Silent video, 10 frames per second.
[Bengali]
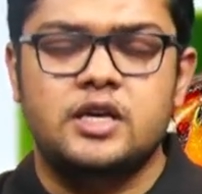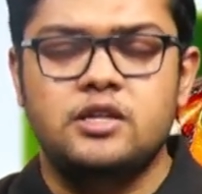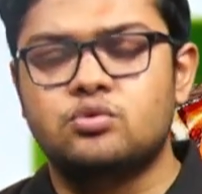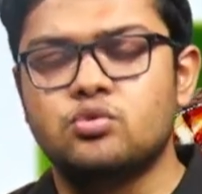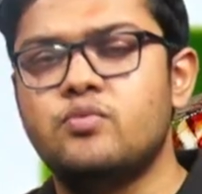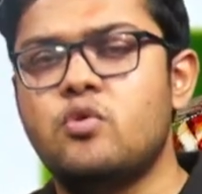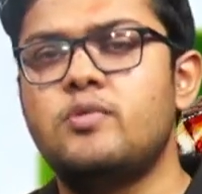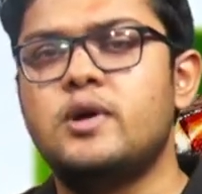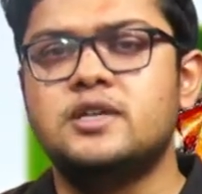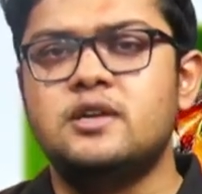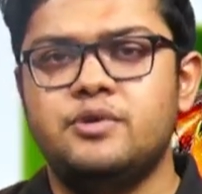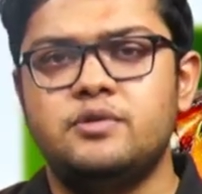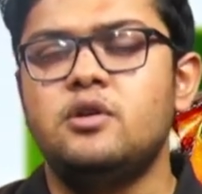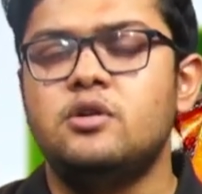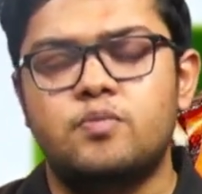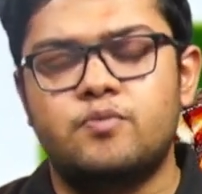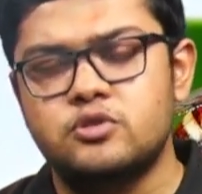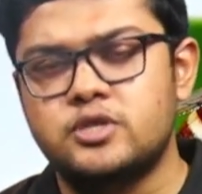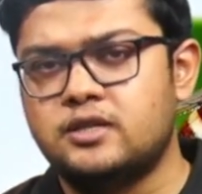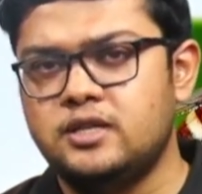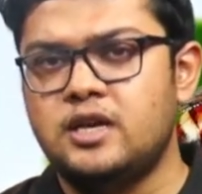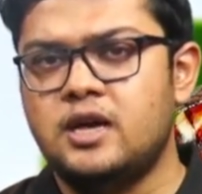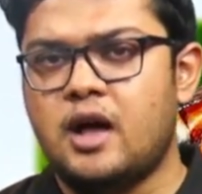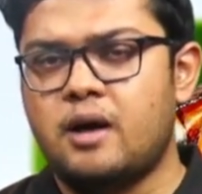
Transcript: কিন্তু মৌমাছির বিভিন্ন প্রজাতি